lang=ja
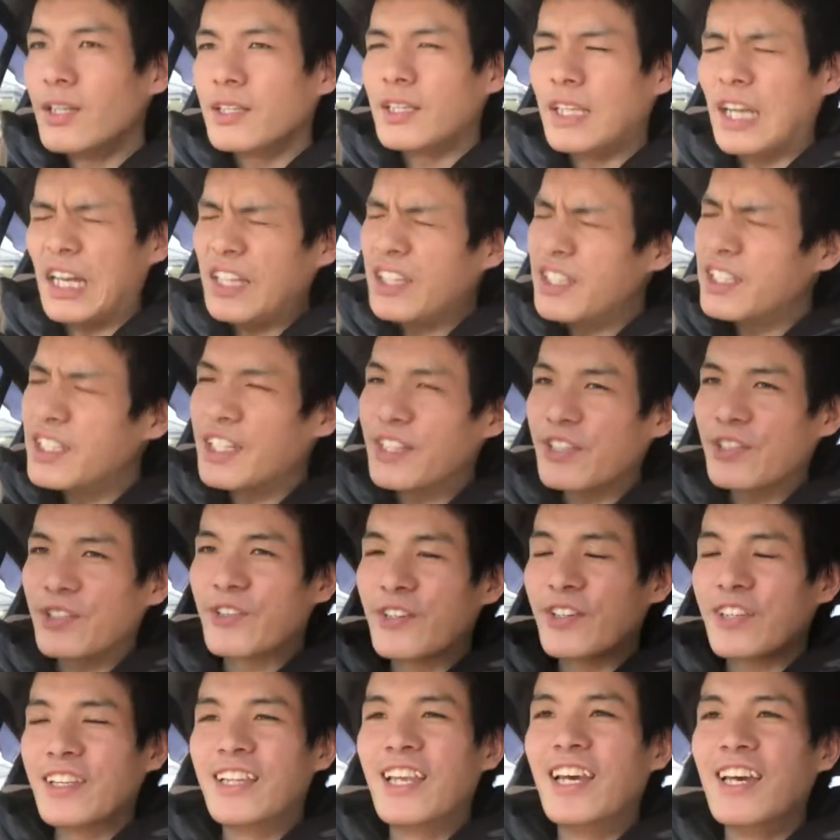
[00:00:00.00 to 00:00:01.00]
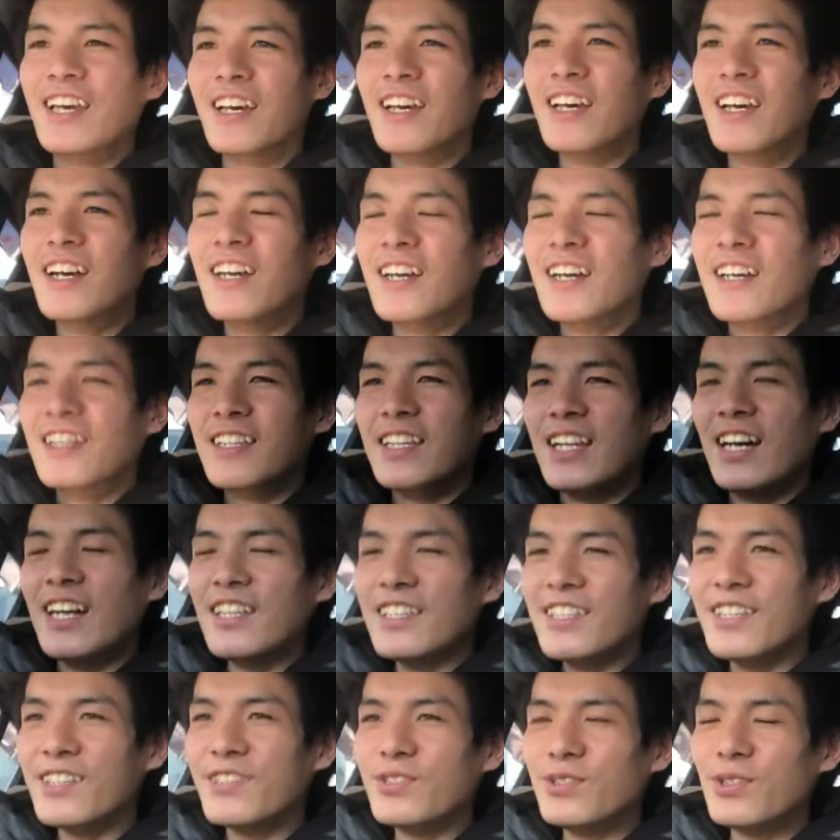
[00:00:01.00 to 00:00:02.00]
なんじゃよこれってなん
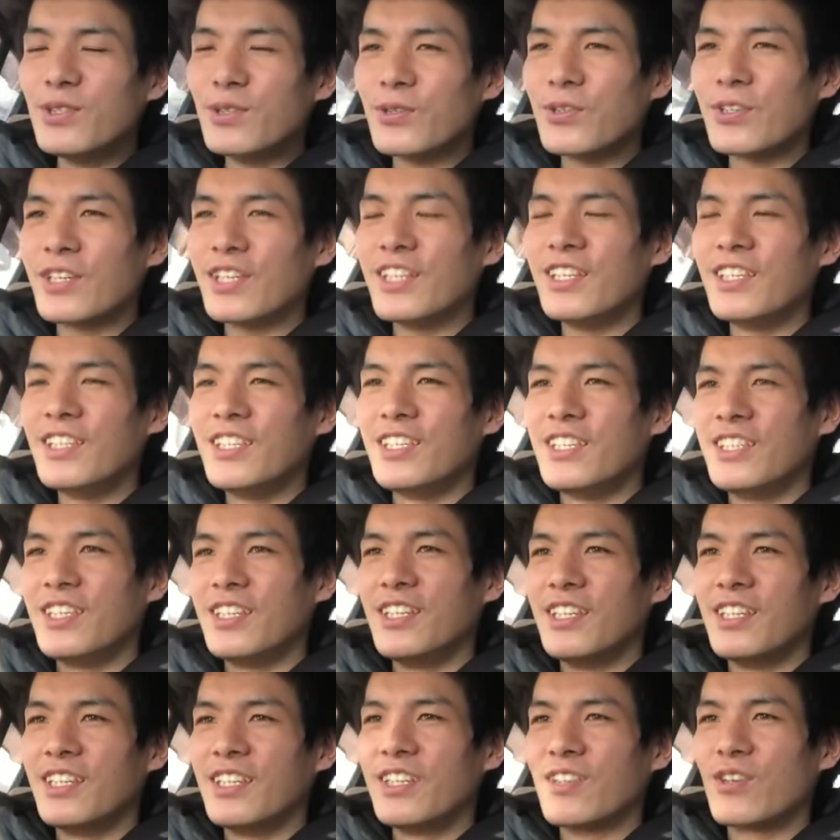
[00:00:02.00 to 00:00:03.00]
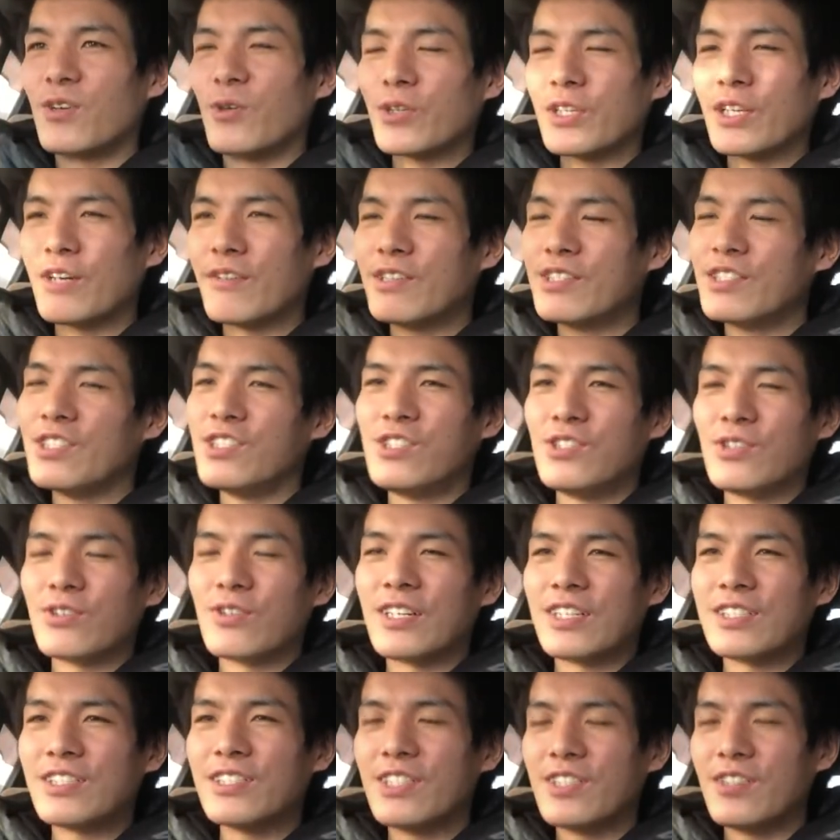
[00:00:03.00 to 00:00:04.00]
でうどん県にこだわる必要
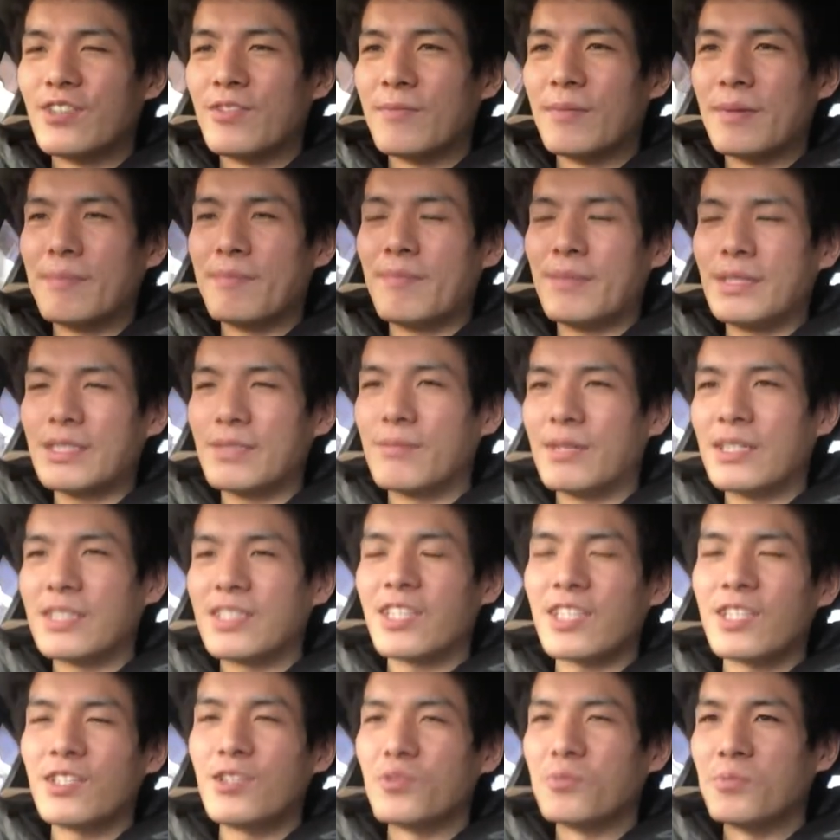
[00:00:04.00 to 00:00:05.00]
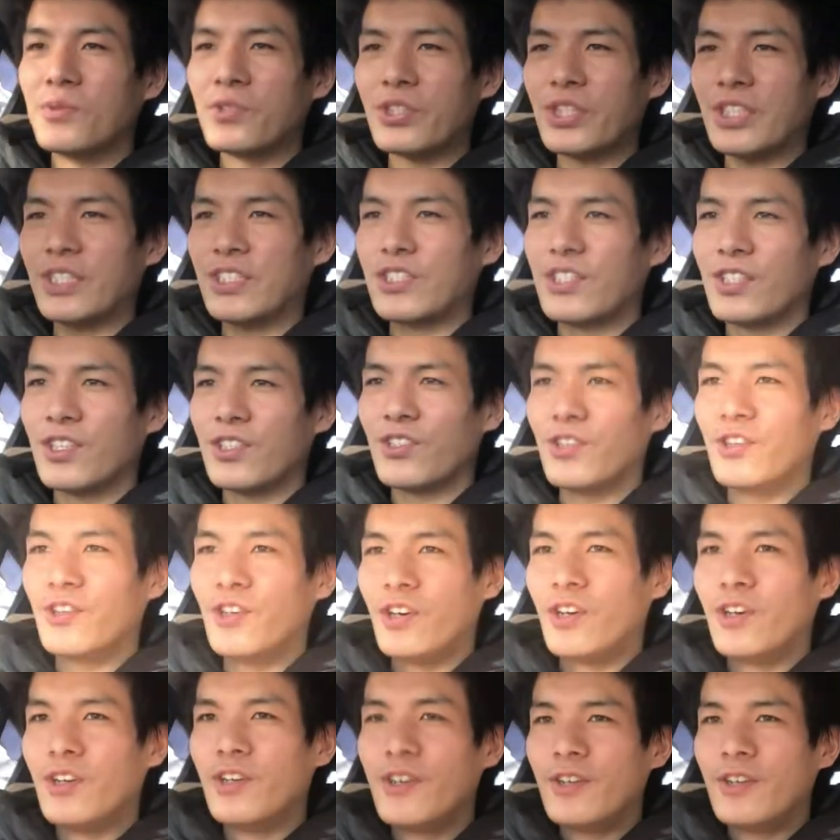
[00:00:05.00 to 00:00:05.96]
があるんだって、まあ、まず真っ先に思ったんですけど